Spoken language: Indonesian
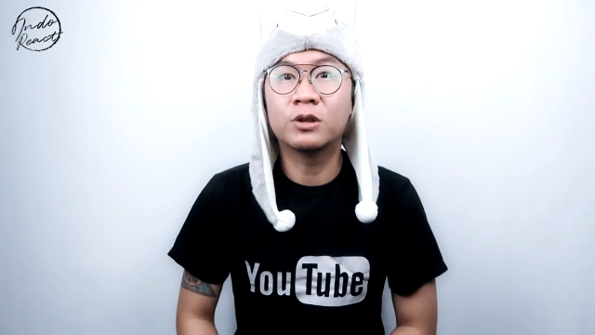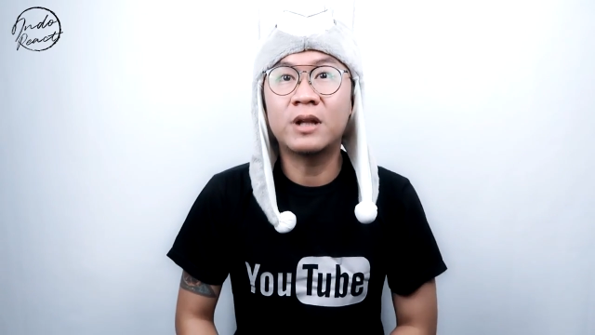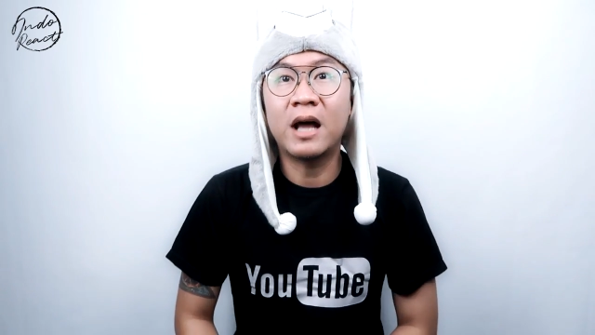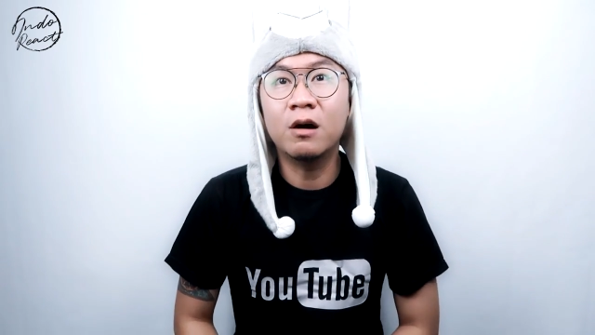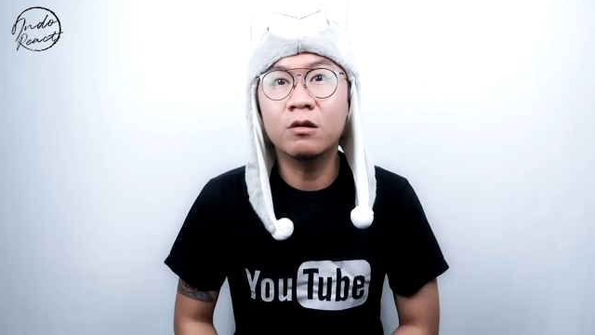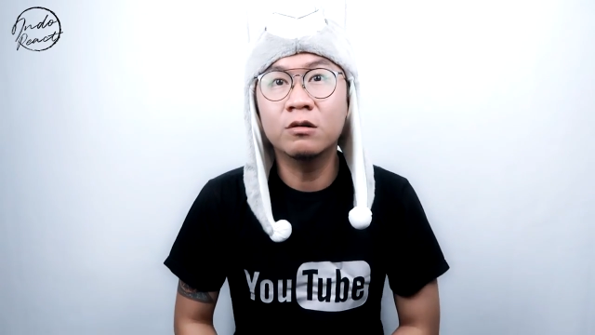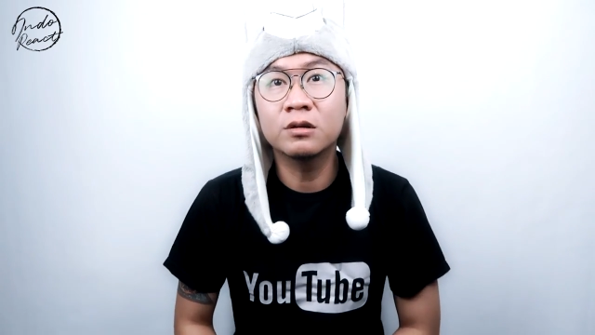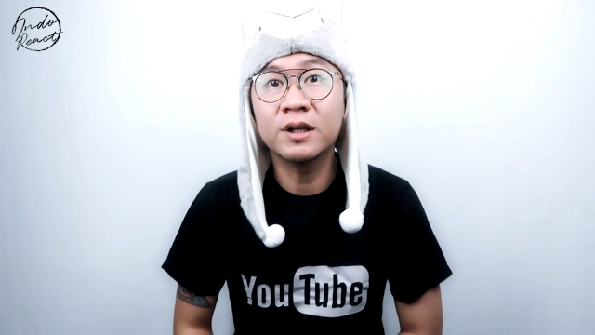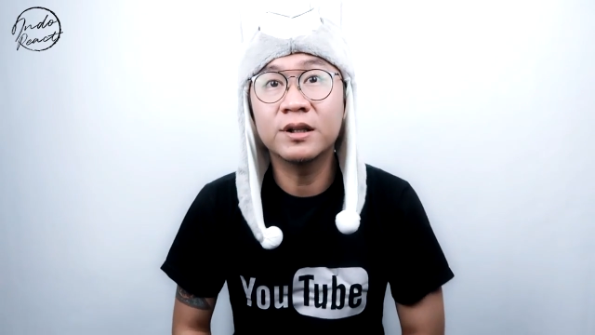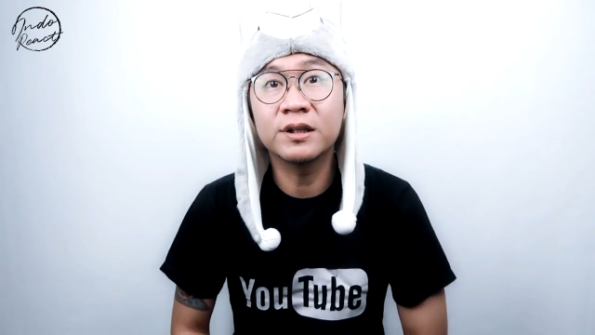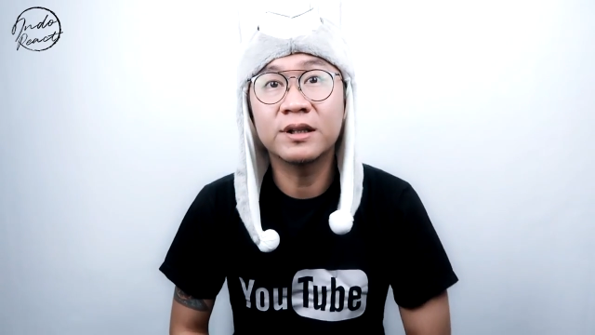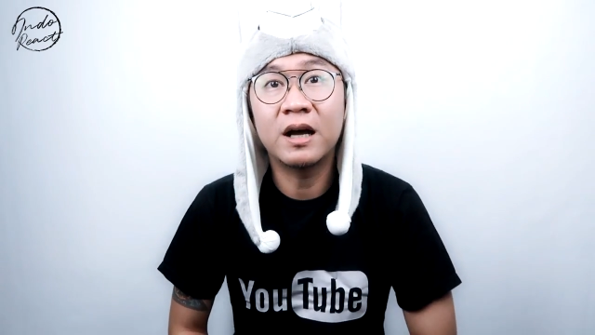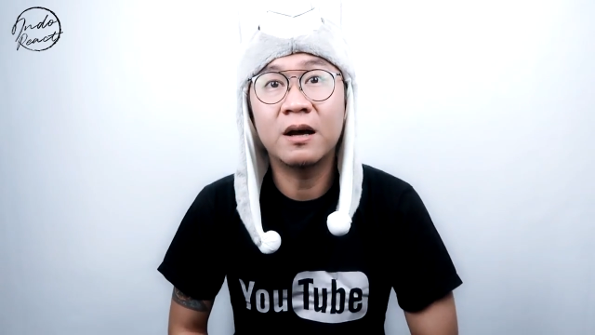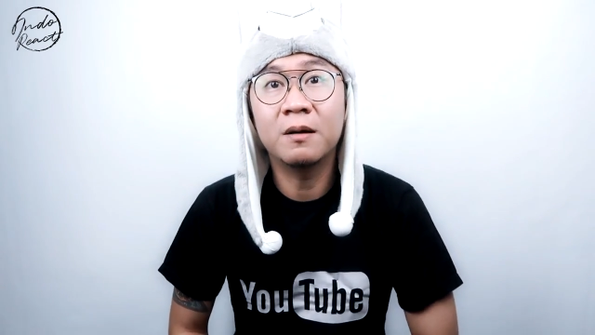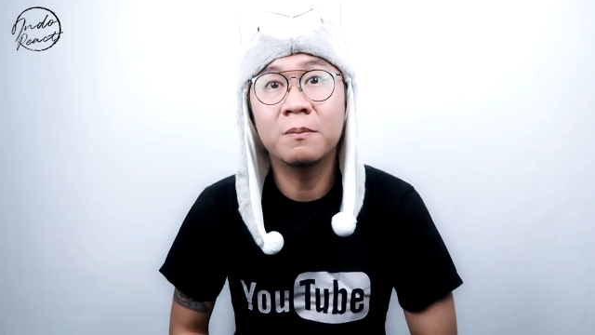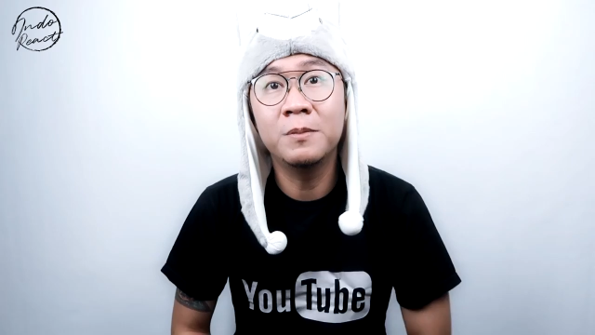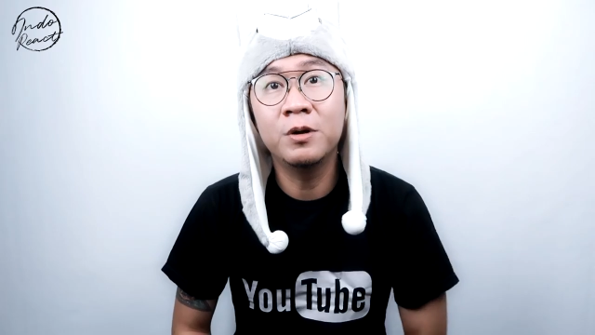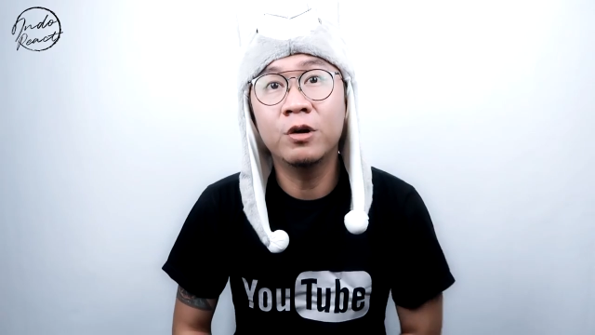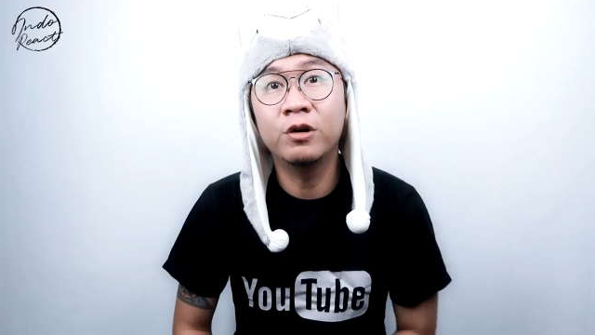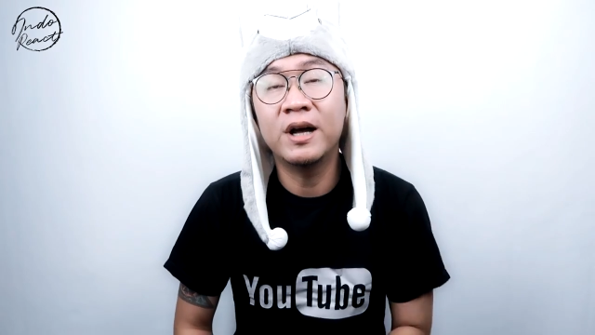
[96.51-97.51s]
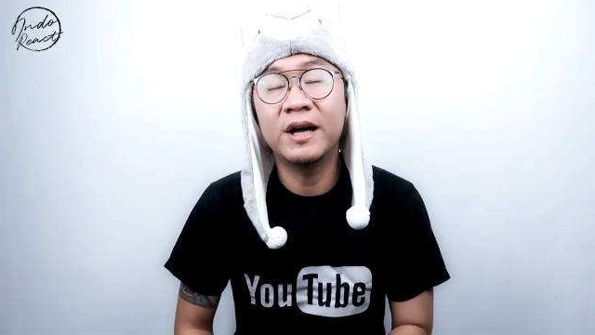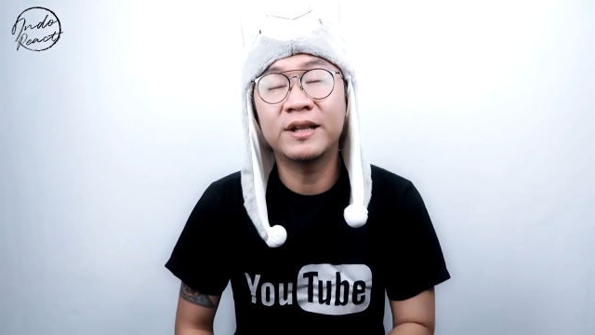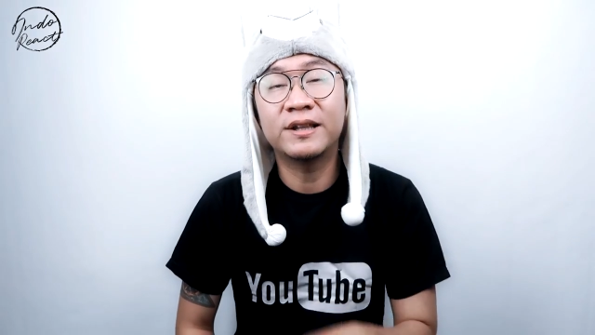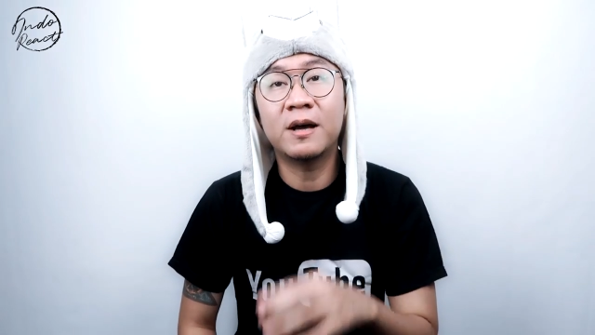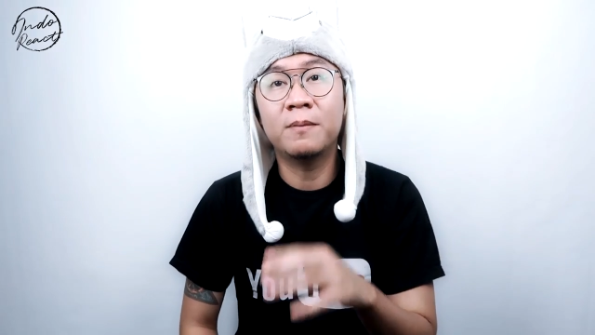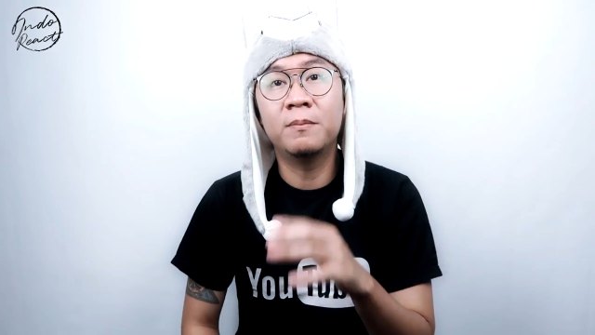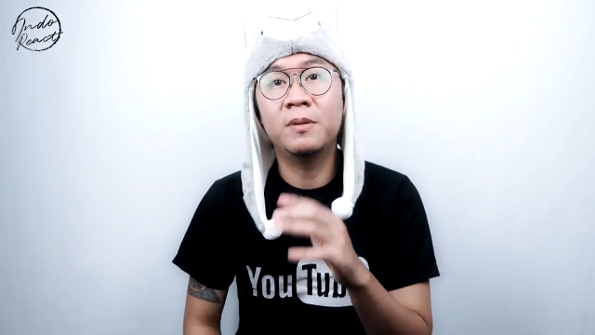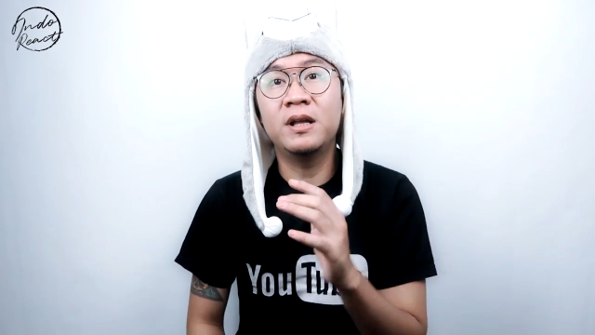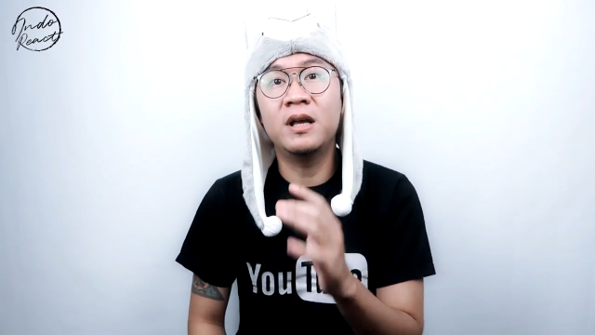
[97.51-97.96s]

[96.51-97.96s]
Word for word: tahu tentang biodata